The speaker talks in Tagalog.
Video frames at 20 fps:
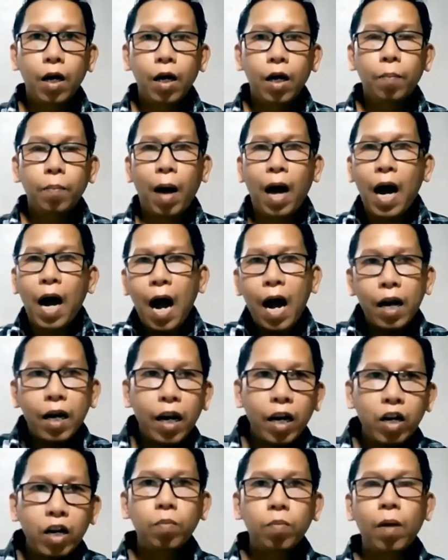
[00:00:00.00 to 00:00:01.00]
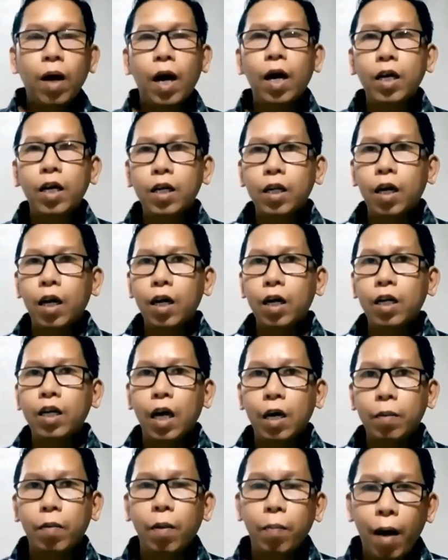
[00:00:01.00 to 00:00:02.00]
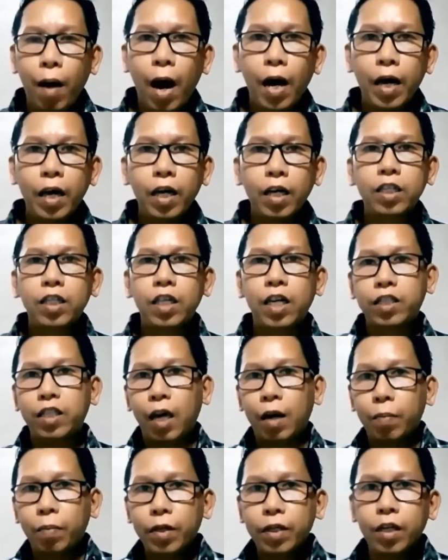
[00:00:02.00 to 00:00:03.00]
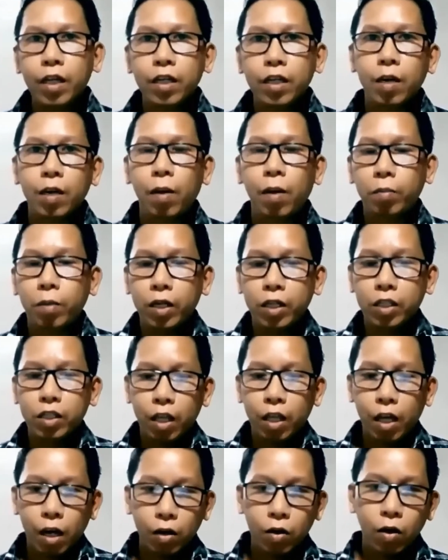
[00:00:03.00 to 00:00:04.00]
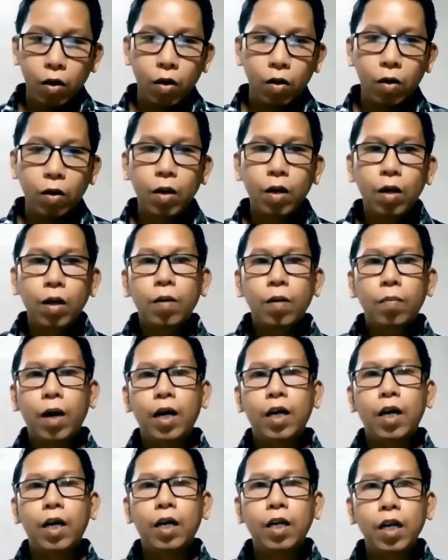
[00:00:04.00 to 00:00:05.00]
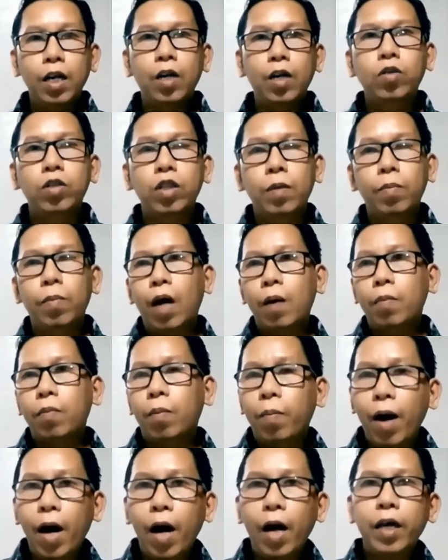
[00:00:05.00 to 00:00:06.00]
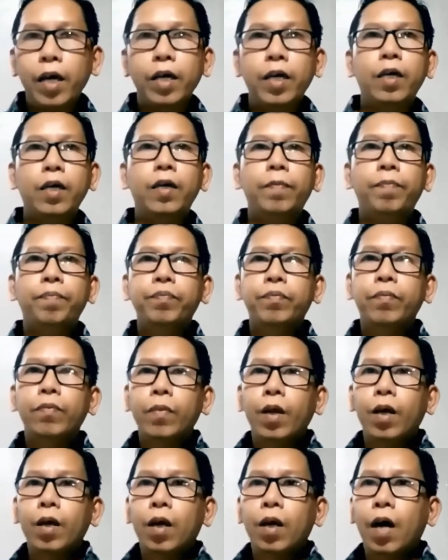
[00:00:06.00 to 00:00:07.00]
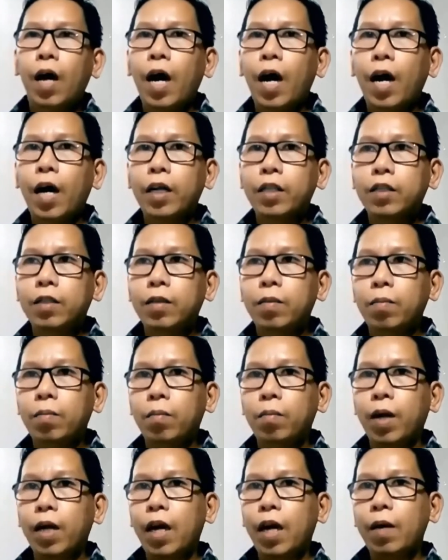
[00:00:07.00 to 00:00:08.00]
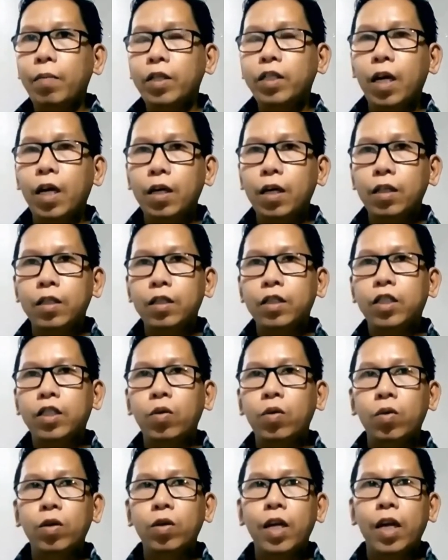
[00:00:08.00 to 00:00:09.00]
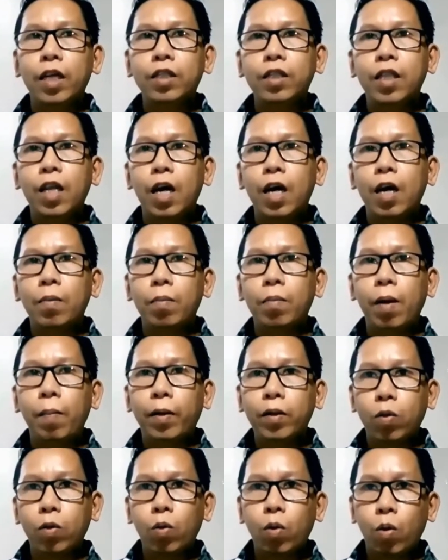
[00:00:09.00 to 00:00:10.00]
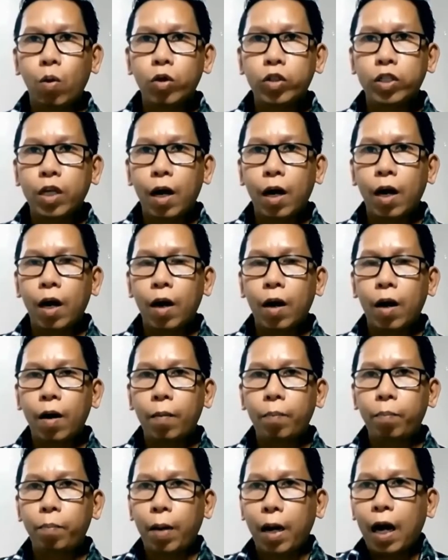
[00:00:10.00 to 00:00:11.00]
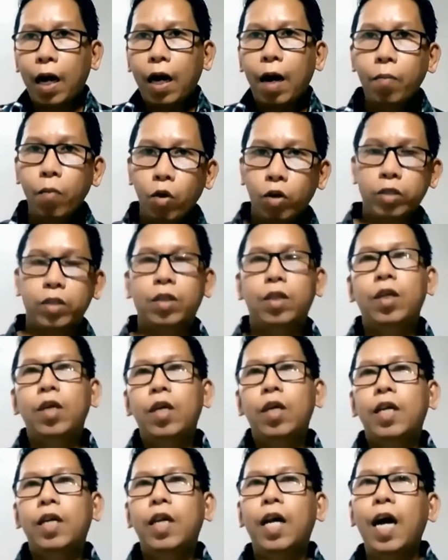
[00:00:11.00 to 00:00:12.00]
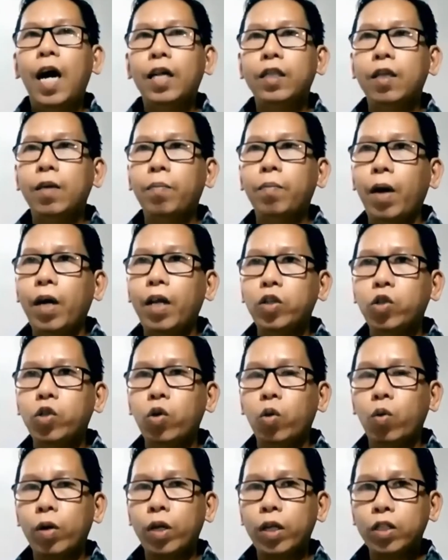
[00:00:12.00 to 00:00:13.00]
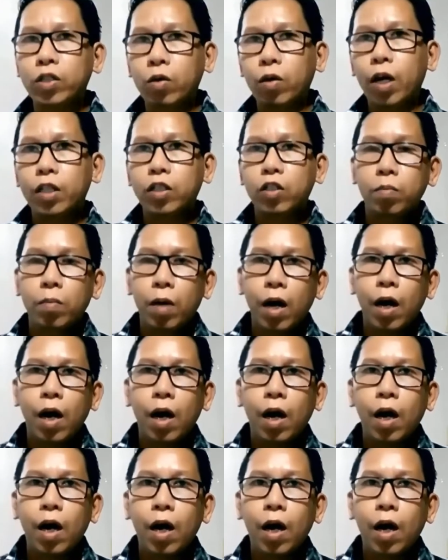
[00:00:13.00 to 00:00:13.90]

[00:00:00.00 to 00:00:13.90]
pangalan ng mga ilang babae, sinasabi niya sa mga ministeryo, mga naglilingkod ng mga babae. At marami siyang sinulat na may patungkol sa paggagamot ng ating Panginoong Kristo at yung mga